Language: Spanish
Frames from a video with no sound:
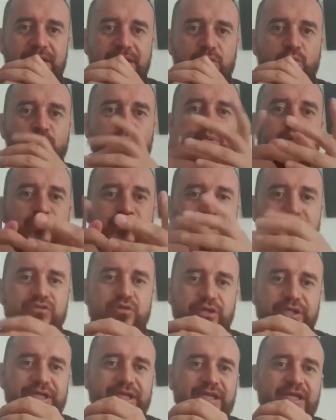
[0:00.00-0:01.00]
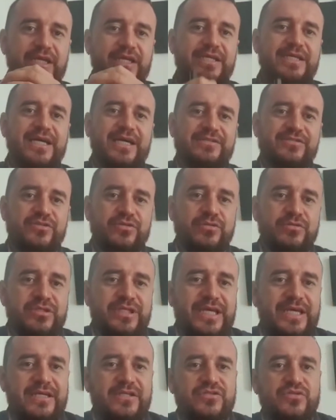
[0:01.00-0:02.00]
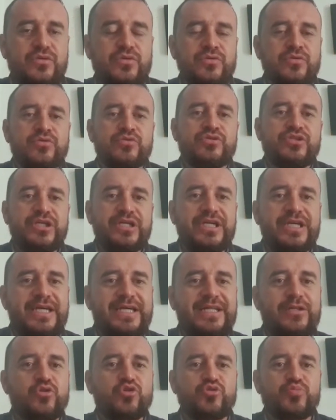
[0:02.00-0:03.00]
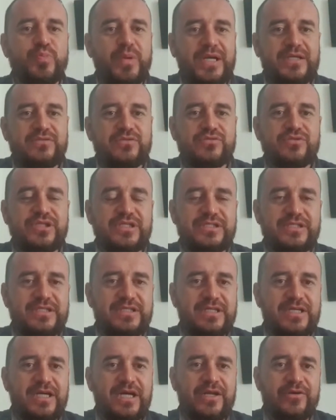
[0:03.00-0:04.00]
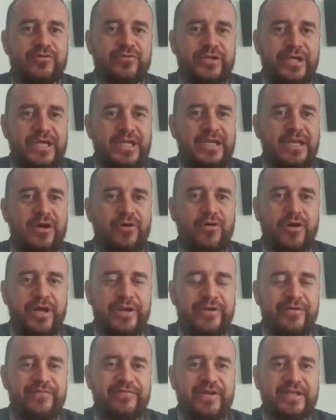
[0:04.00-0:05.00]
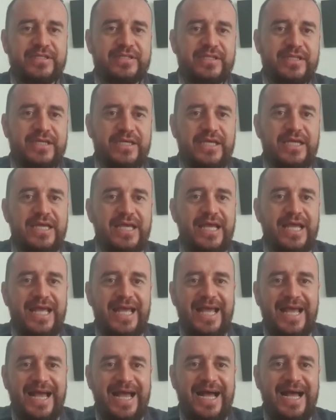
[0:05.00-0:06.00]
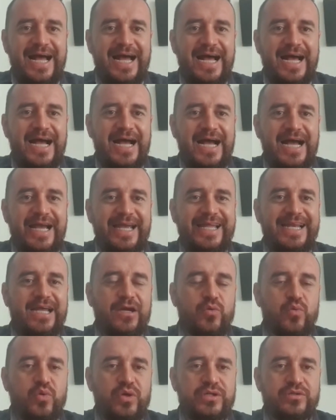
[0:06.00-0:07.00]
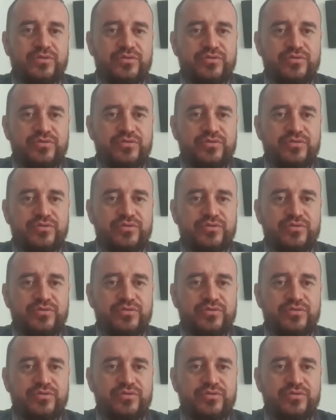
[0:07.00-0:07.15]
un proceso de erradicación que desconoce los pactos que se llegaron en La Habana frente a el acuerdo